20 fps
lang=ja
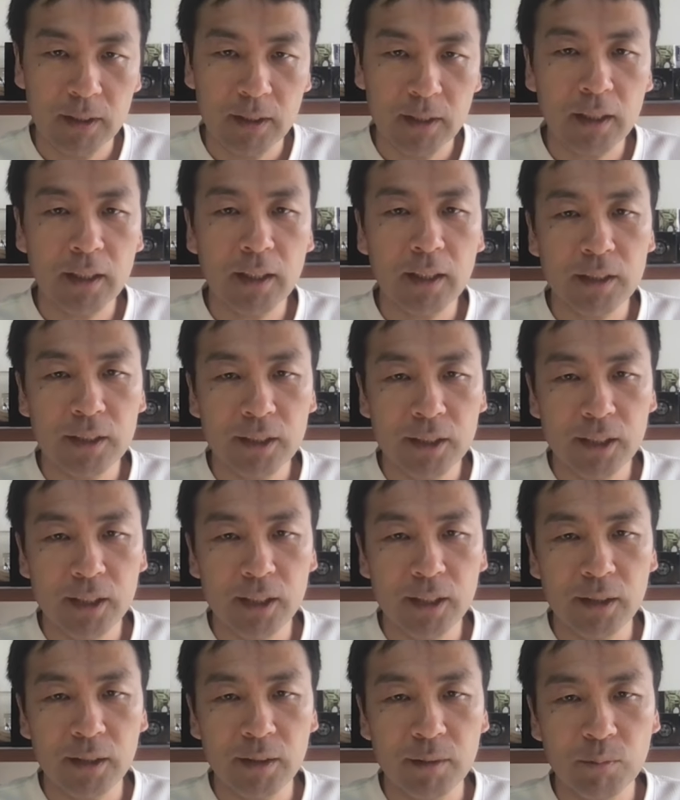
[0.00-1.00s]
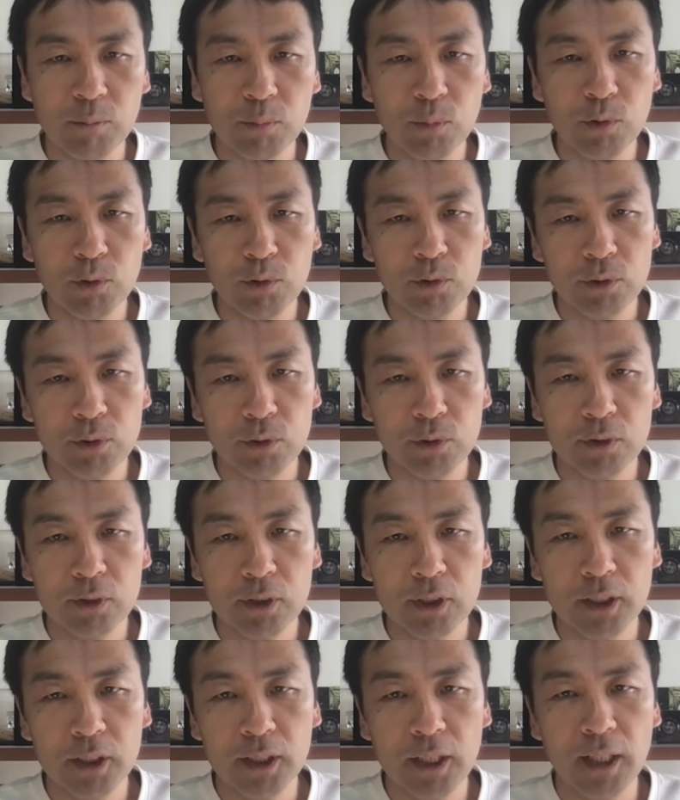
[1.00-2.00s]
ただし妄想好
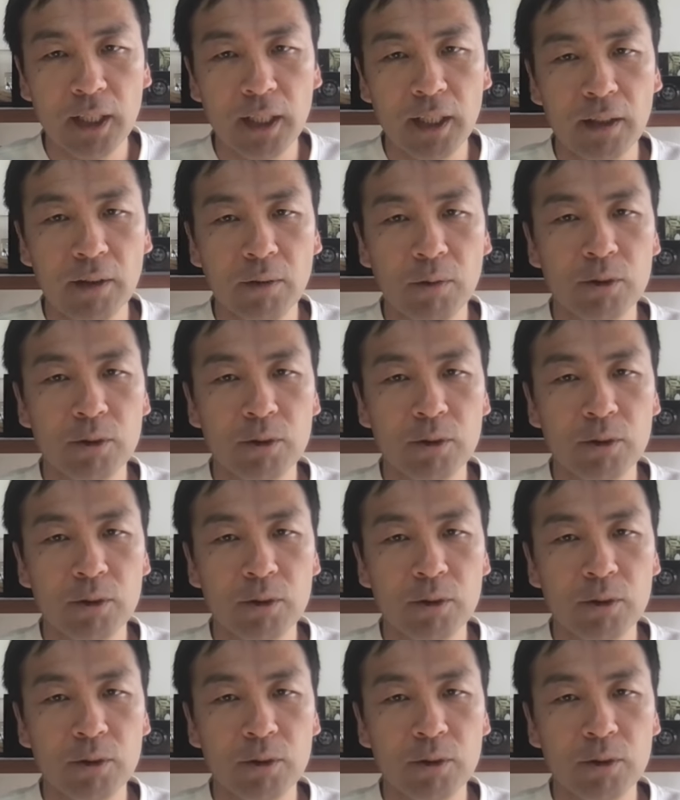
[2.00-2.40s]
きで